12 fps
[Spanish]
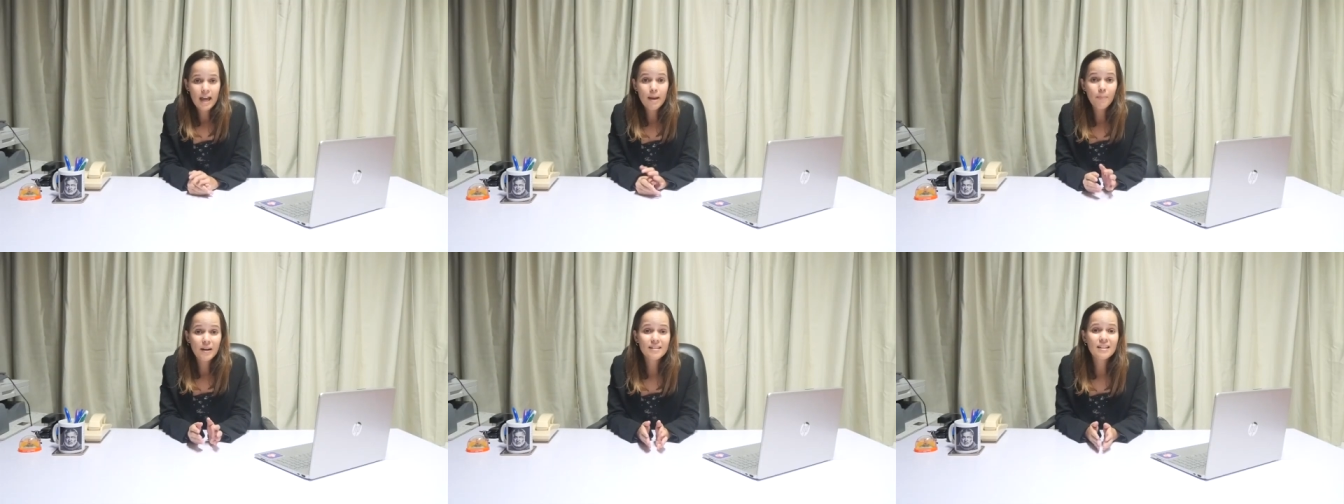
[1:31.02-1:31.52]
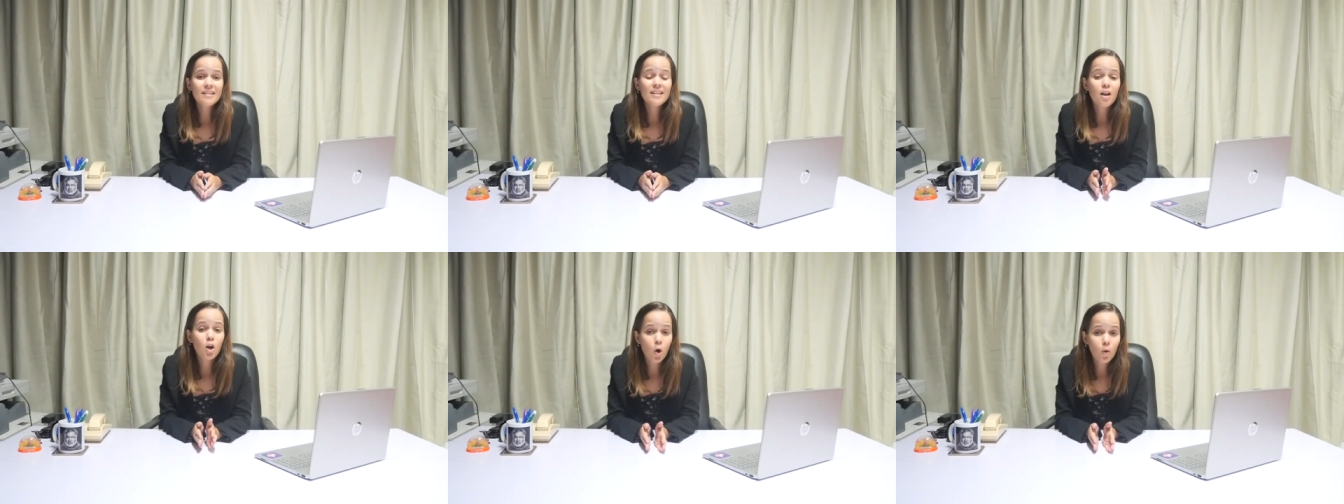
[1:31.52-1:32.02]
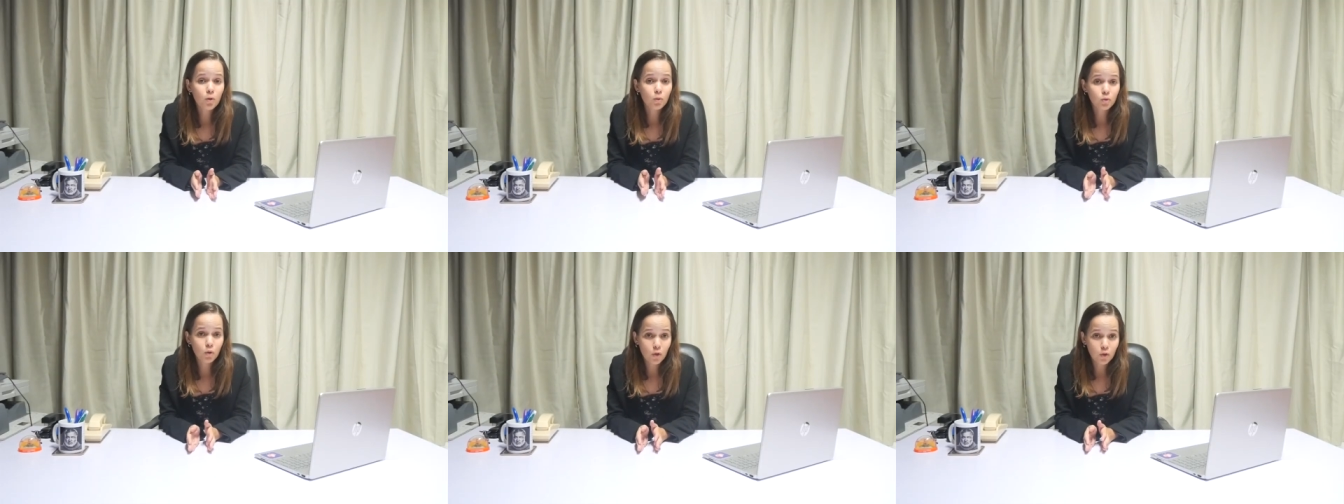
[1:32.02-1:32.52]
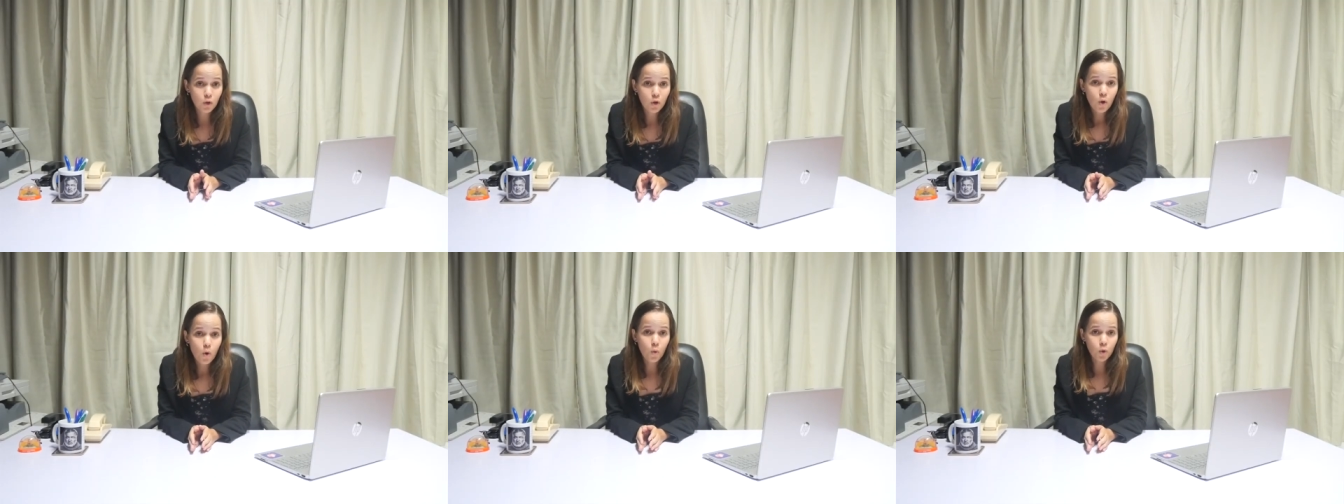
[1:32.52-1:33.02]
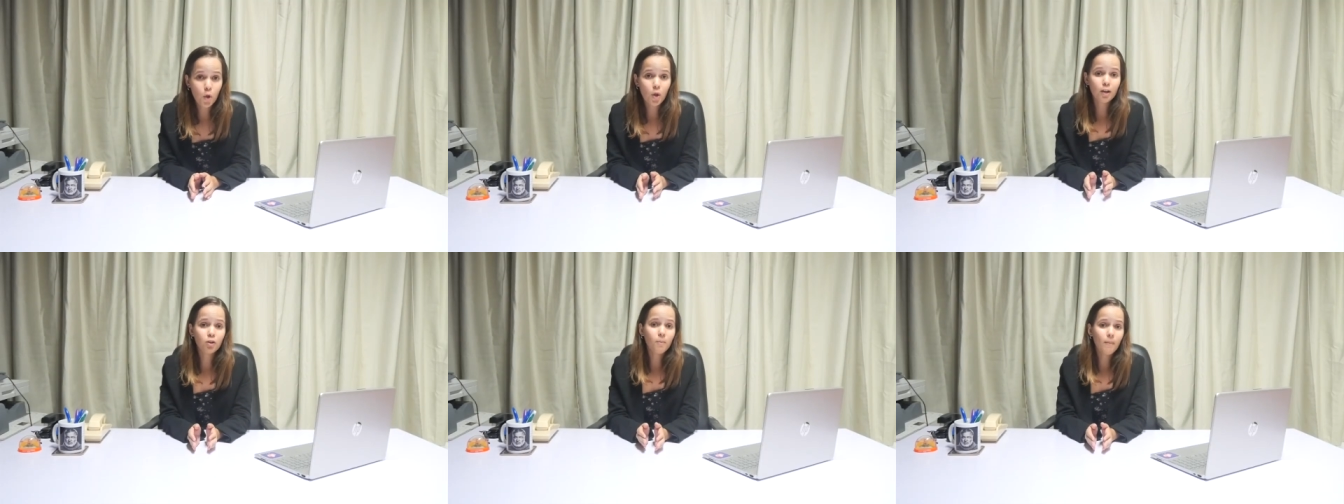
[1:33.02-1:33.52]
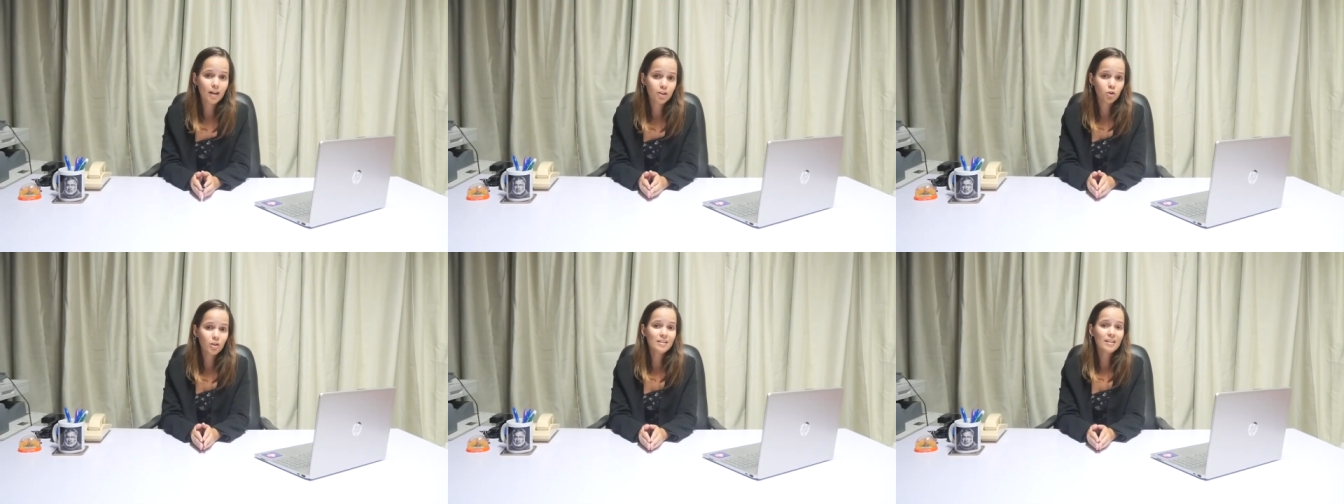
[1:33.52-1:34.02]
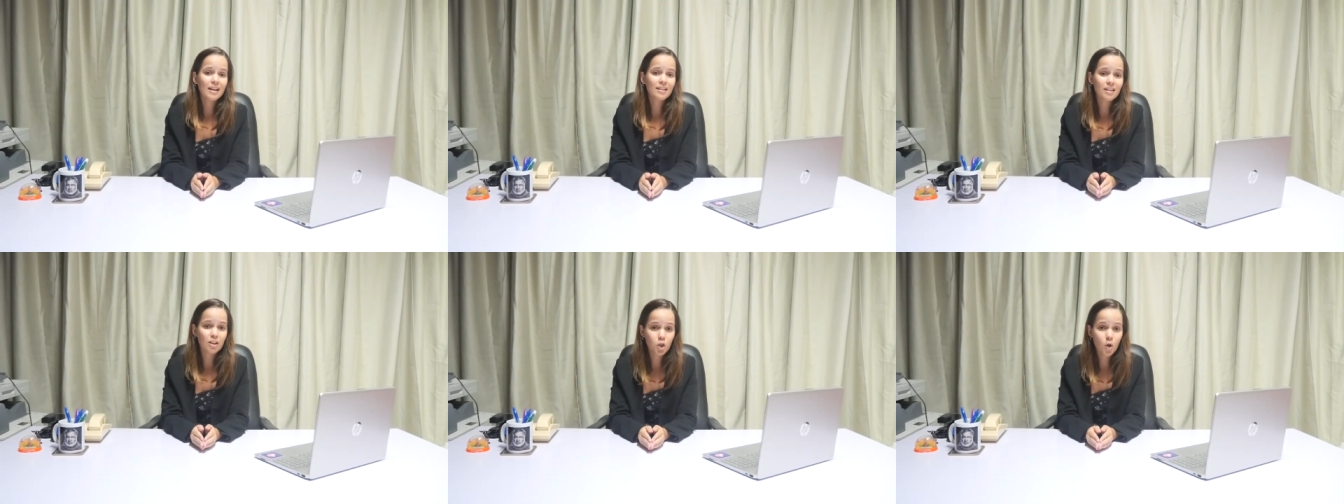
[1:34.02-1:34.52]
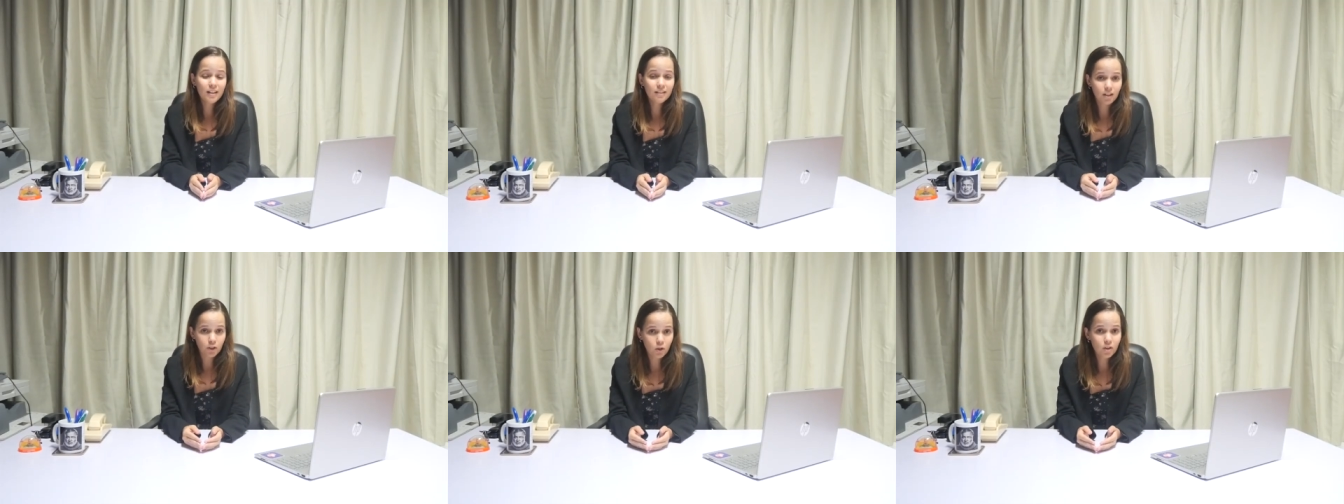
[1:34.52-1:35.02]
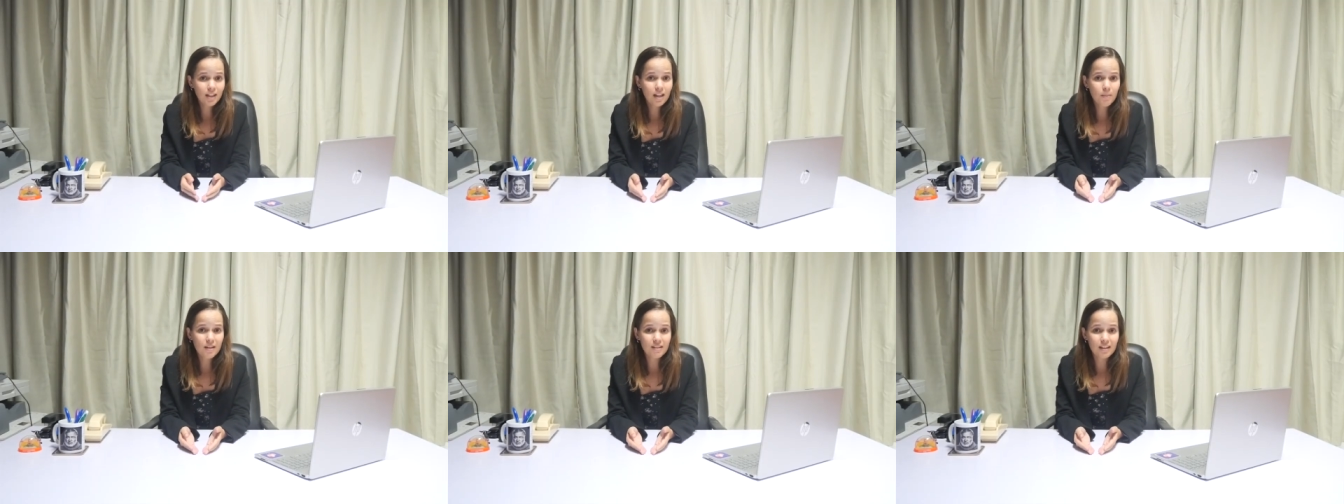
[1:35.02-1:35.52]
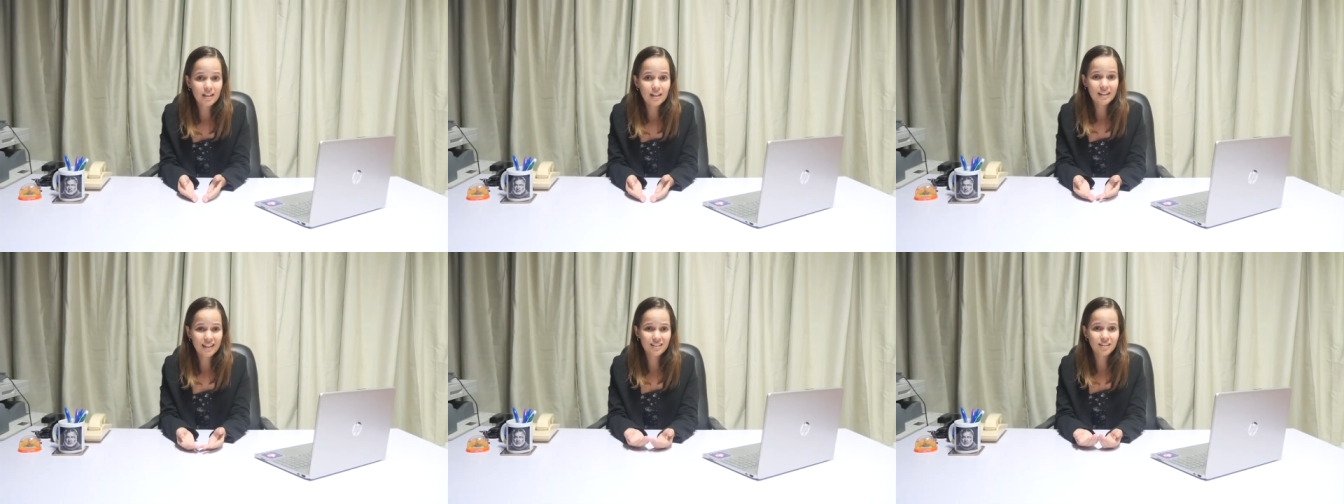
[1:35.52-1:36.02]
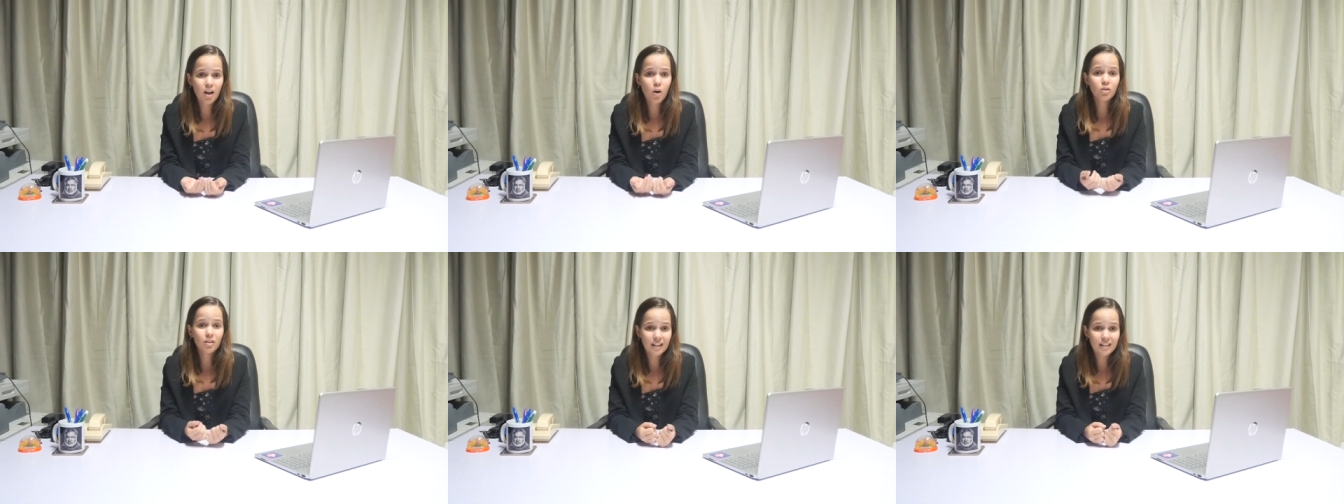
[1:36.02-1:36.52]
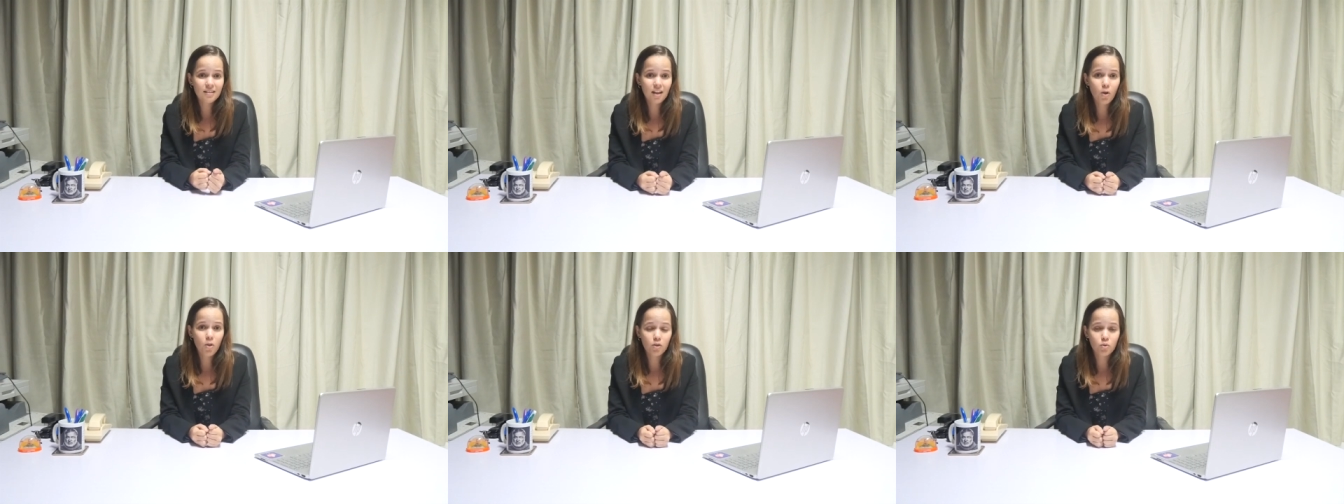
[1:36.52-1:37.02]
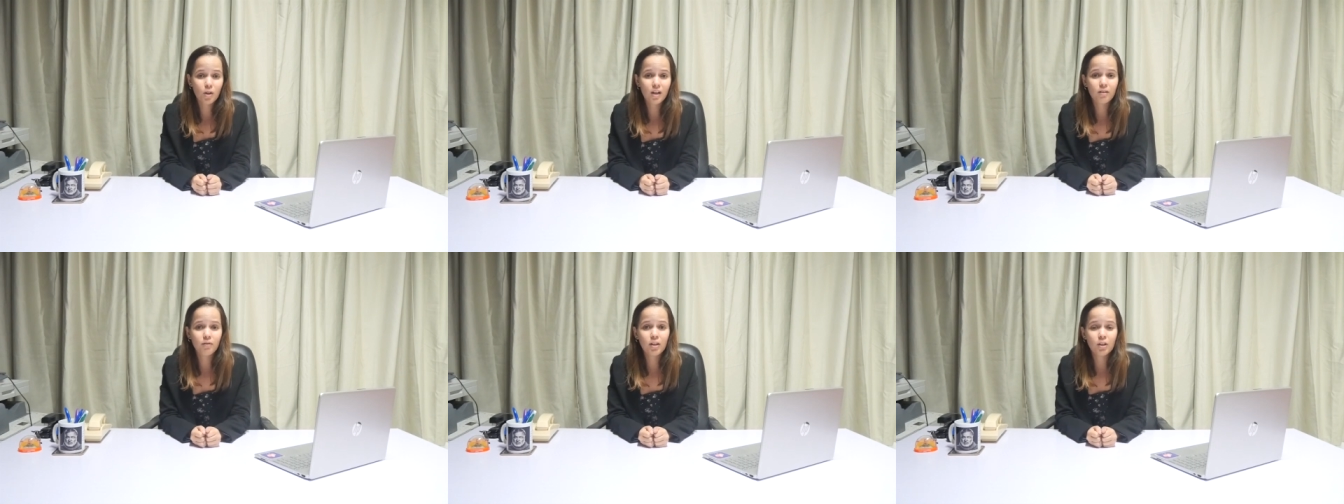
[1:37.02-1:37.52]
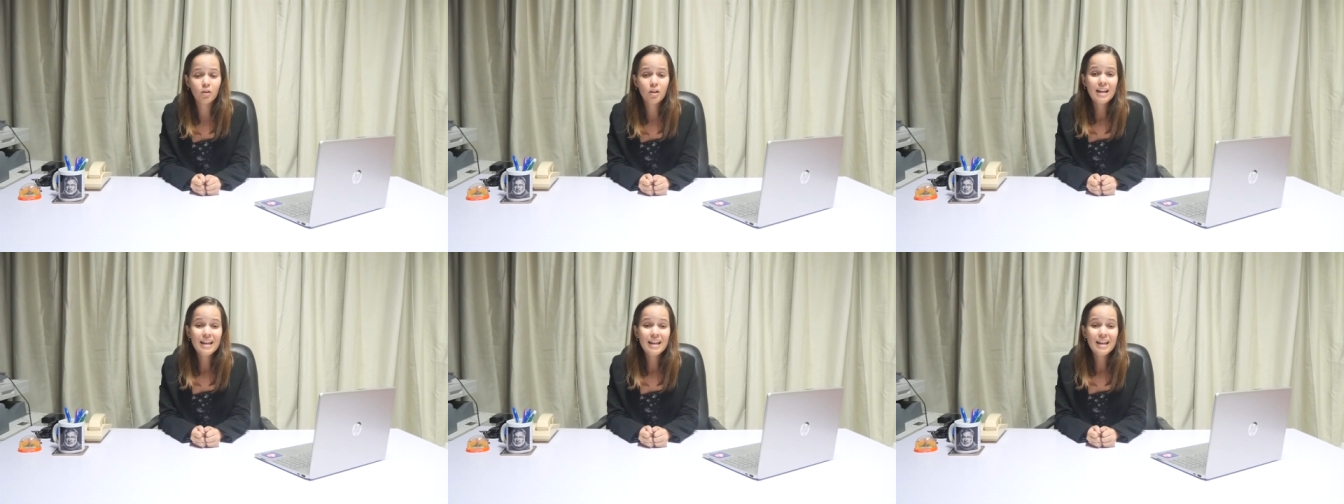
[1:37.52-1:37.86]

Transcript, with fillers: En presencia del joven custodio, uno de estos malhechores accedió al interior del almacén y extrajo tres sacos de azúcar refino